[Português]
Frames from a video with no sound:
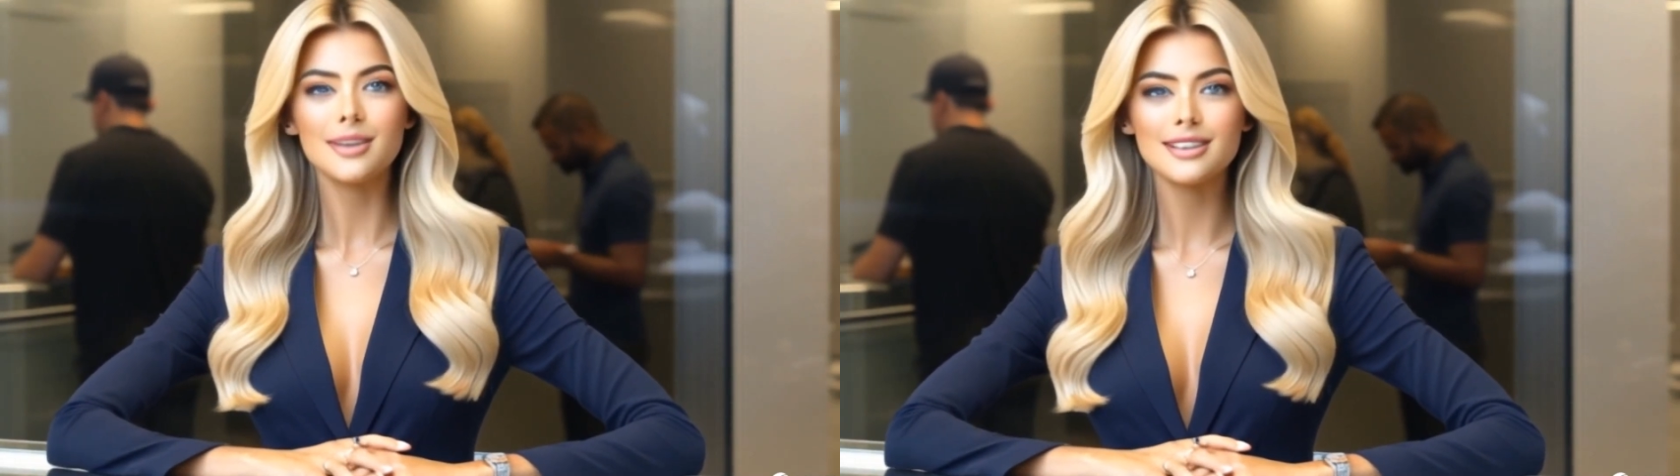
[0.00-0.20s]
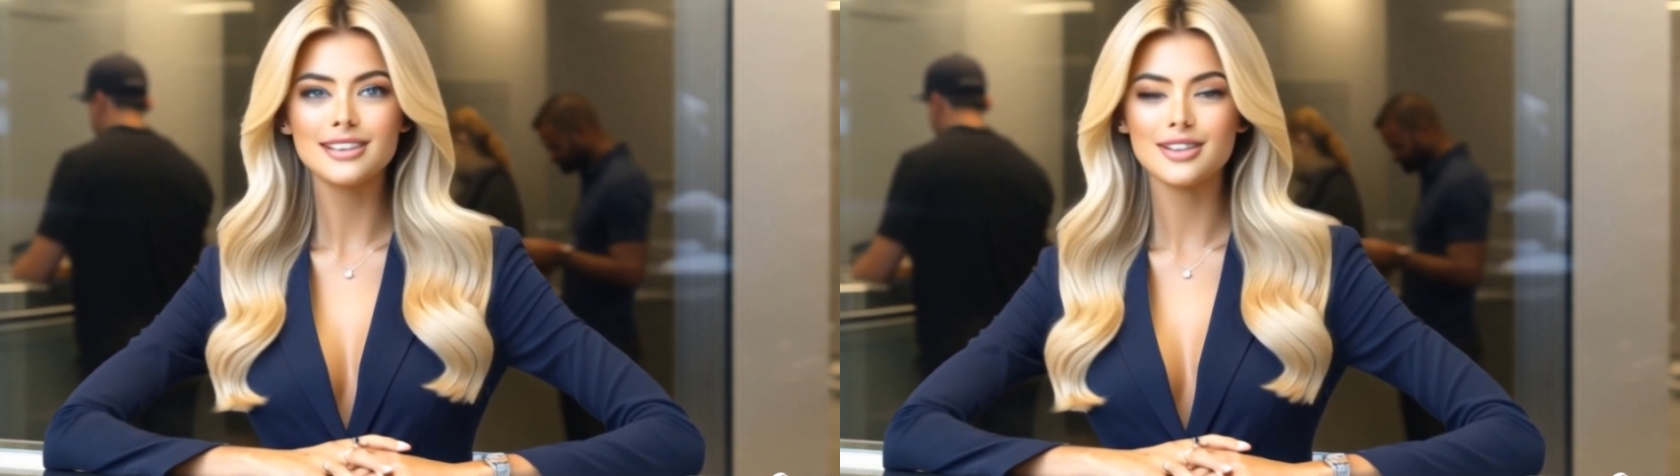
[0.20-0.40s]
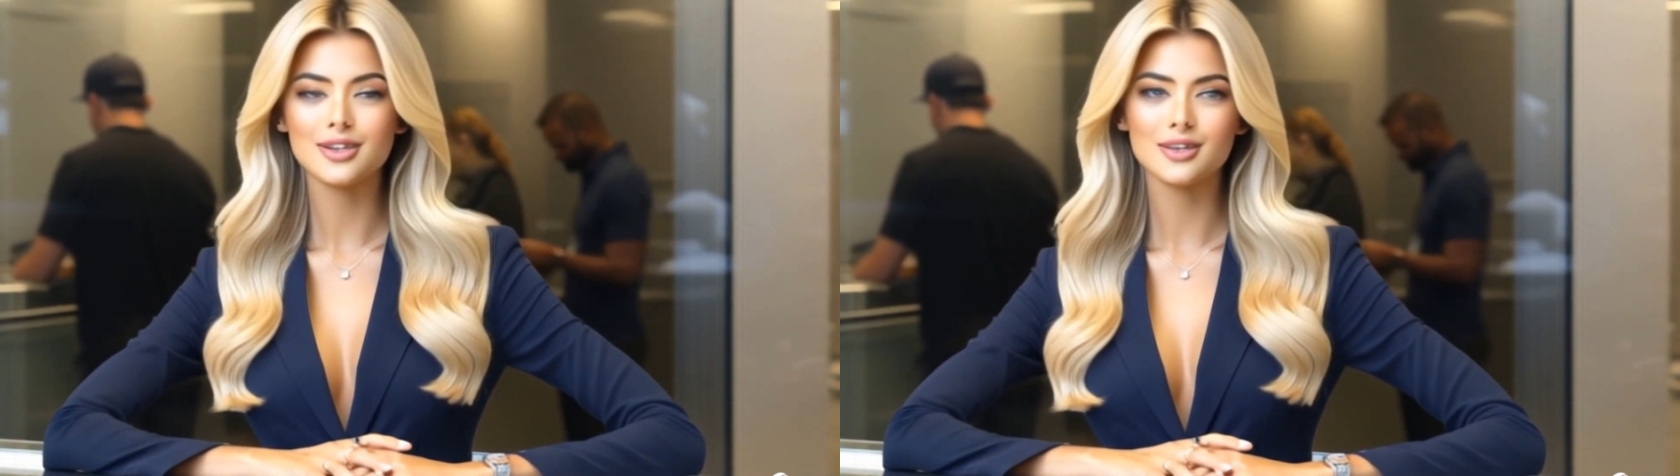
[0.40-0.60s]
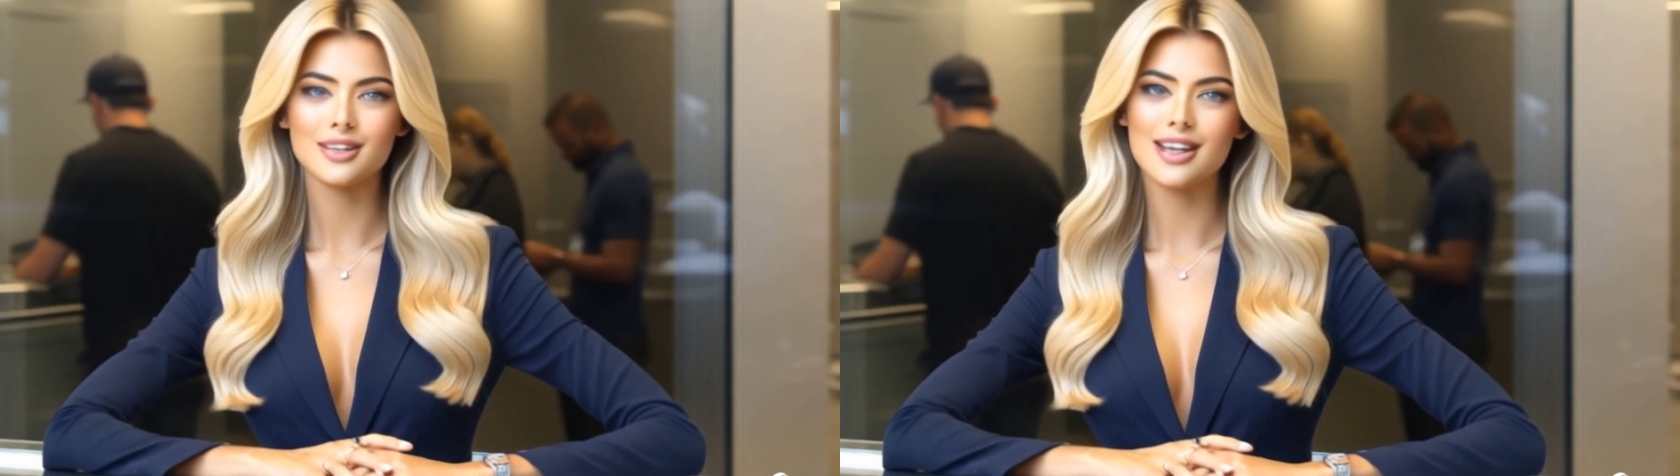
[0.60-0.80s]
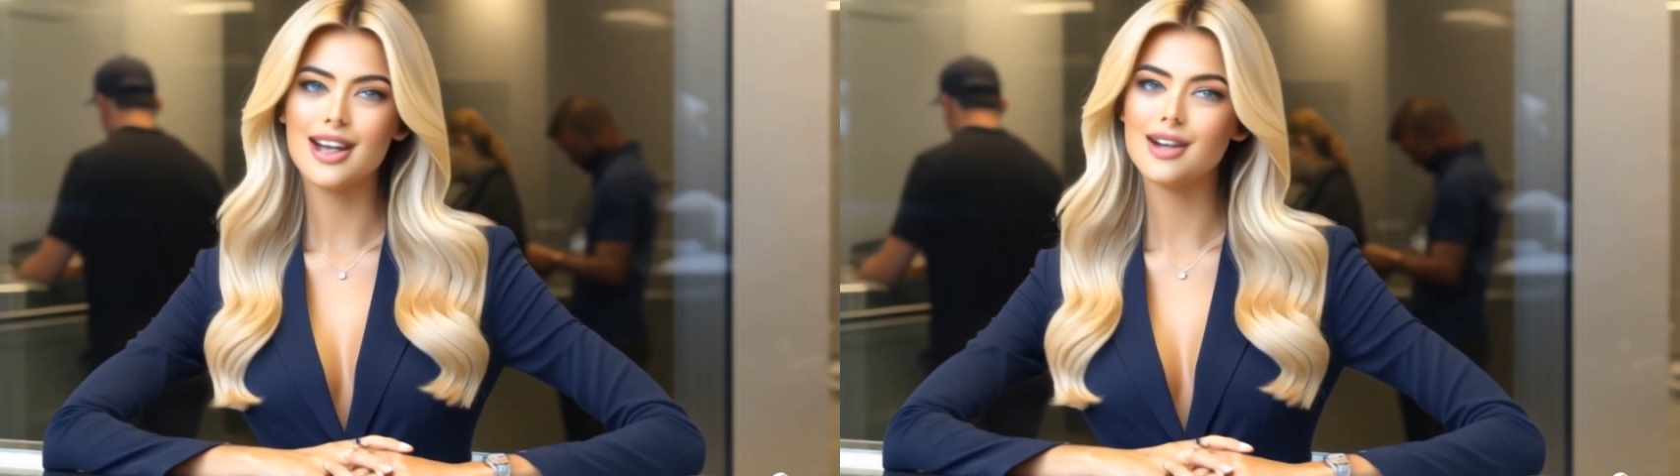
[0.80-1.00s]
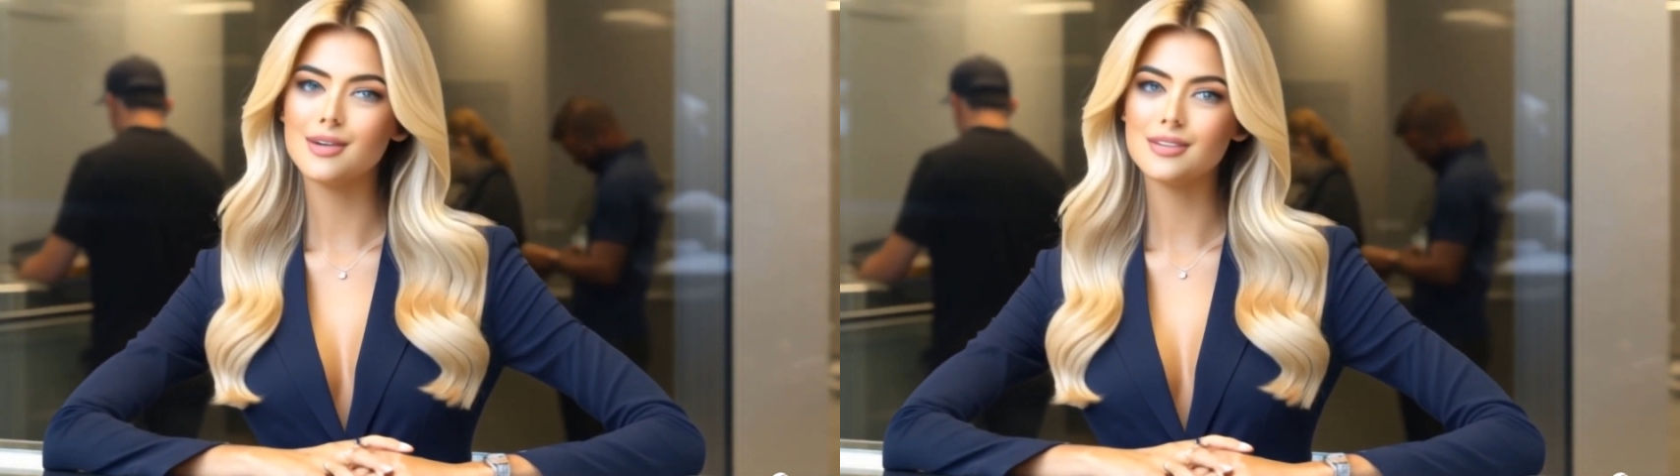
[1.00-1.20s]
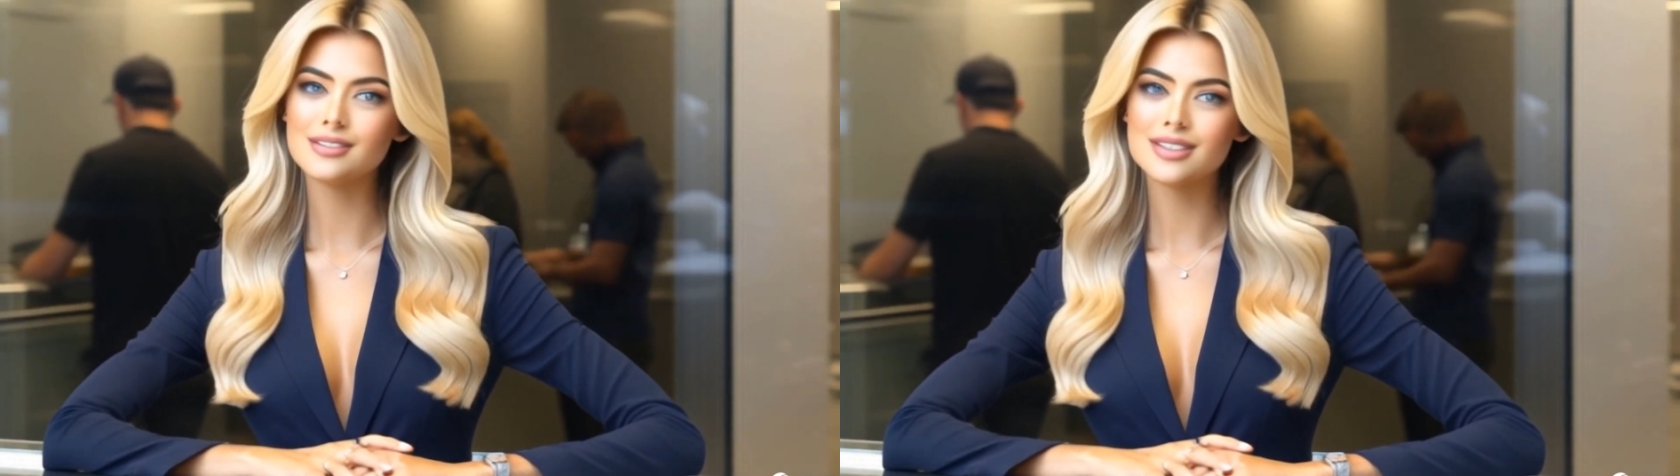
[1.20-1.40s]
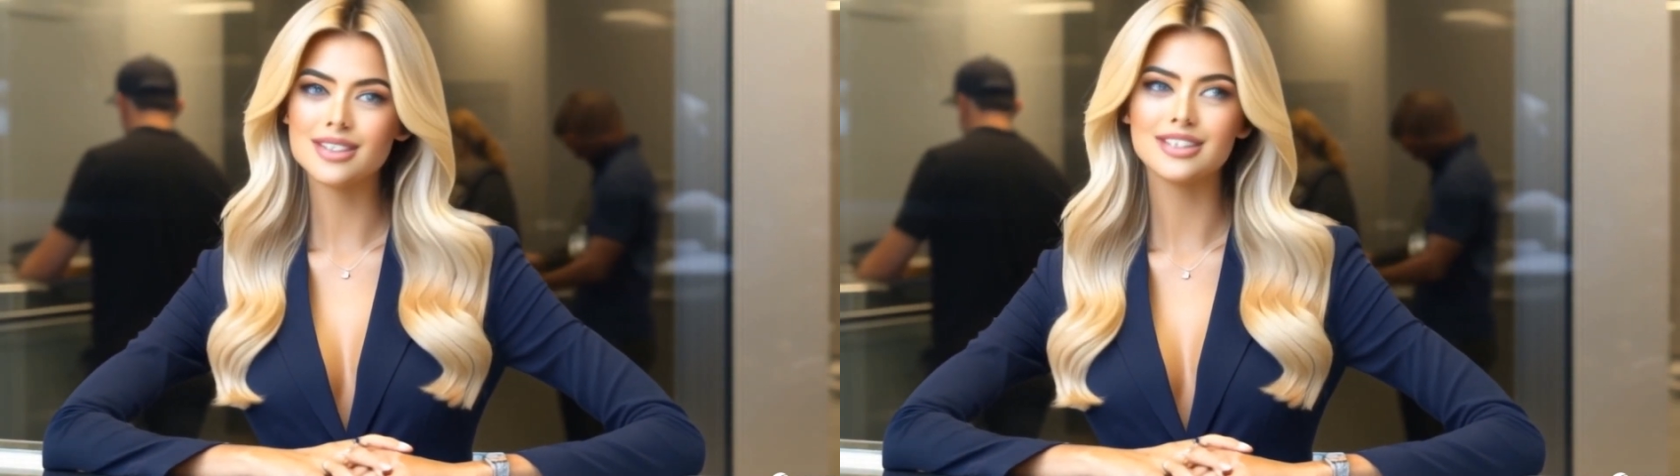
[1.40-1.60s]
Esse cônsul parecia
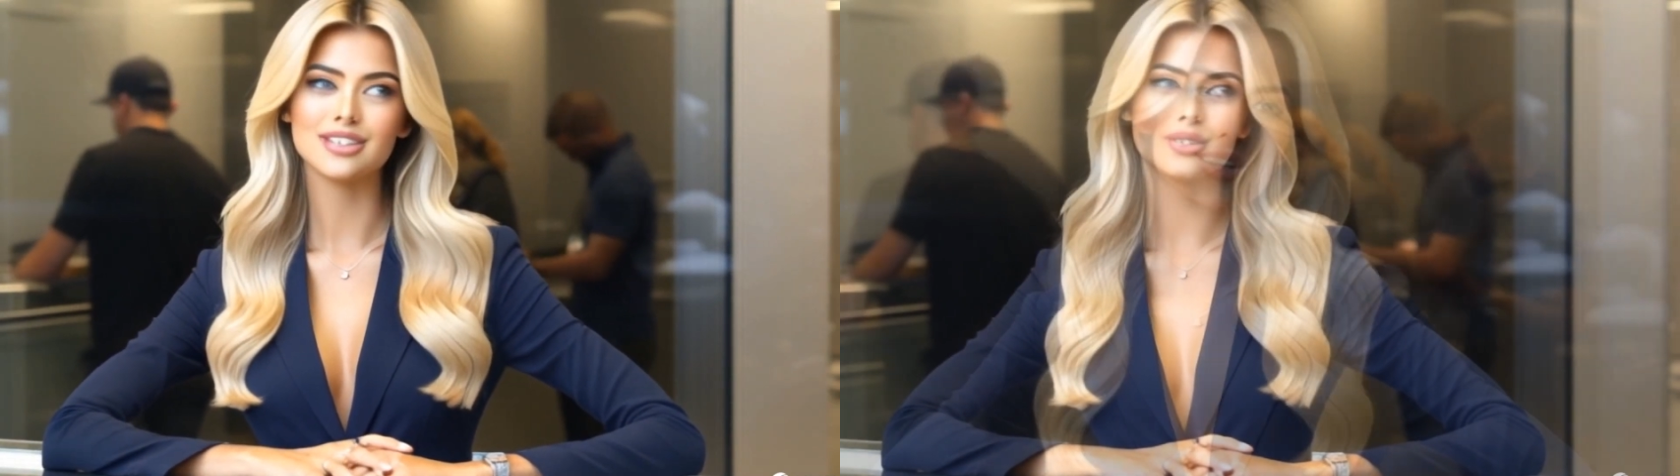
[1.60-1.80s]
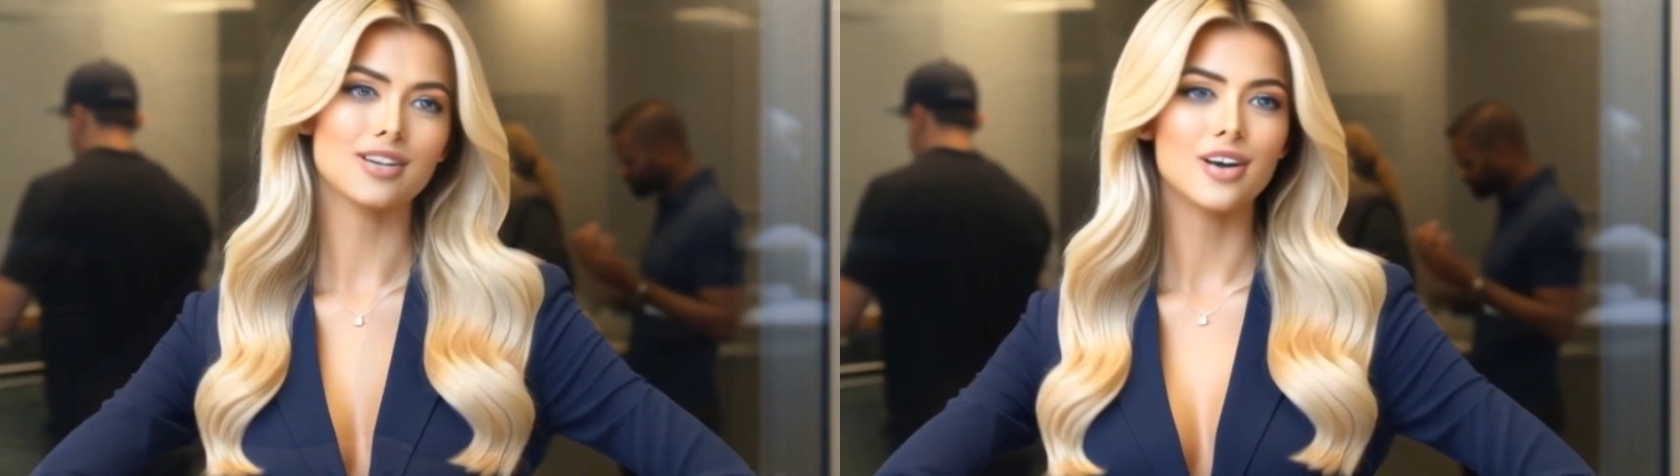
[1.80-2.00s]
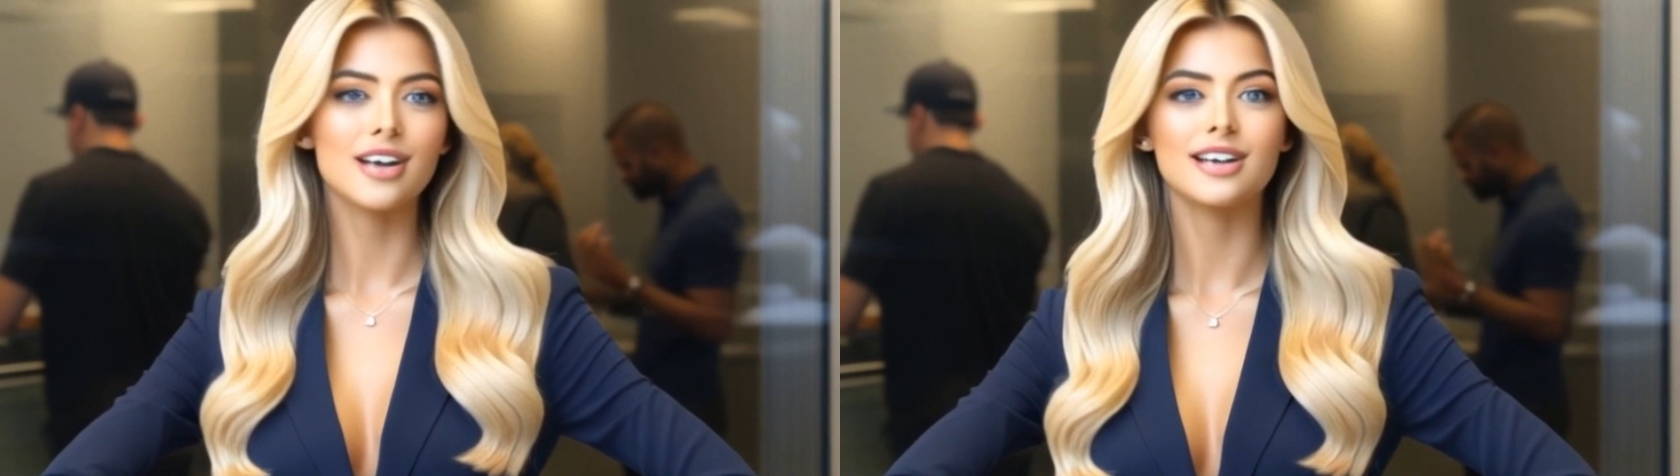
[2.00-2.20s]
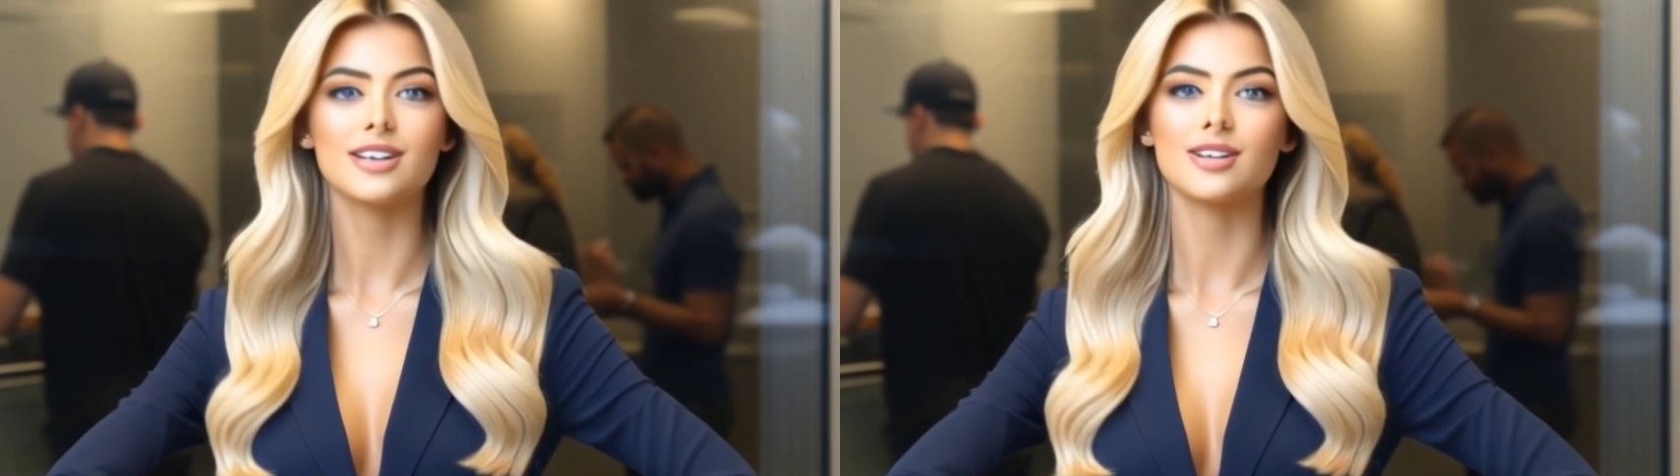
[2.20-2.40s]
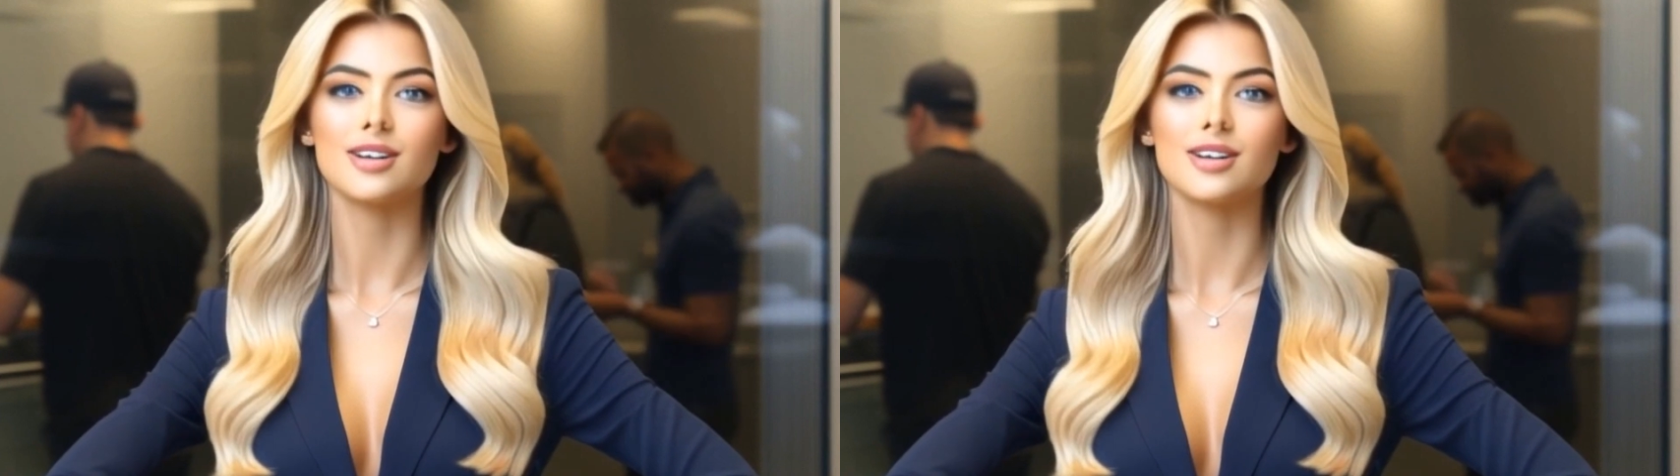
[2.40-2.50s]
estar em um dia bom